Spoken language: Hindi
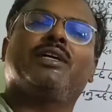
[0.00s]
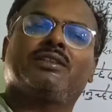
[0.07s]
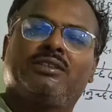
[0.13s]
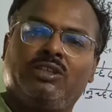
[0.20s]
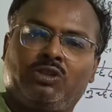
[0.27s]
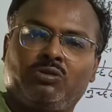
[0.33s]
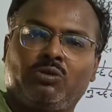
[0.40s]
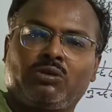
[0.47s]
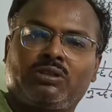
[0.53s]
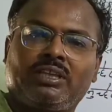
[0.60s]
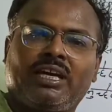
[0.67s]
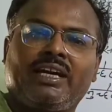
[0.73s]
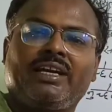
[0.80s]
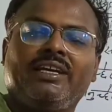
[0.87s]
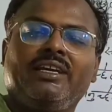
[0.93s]
व्यक्ति
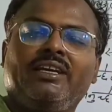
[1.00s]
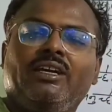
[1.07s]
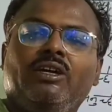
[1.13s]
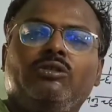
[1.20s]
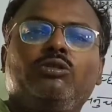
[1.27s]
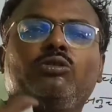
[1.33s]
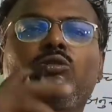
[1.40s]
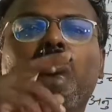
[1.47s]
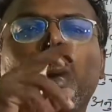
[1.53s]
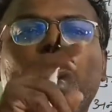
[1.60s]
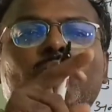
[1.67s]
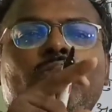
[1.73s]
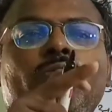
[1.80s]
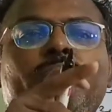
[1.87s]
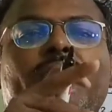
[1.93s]
तोड़ता है तो
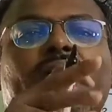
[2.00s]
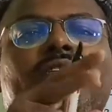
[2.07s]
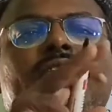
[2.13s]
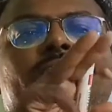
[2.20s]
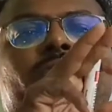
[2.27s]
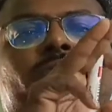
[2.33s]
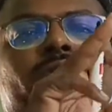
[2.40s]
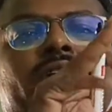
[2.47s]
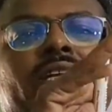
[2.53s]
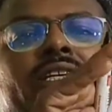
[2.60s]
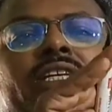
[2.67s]
दोनों व्यक्ति को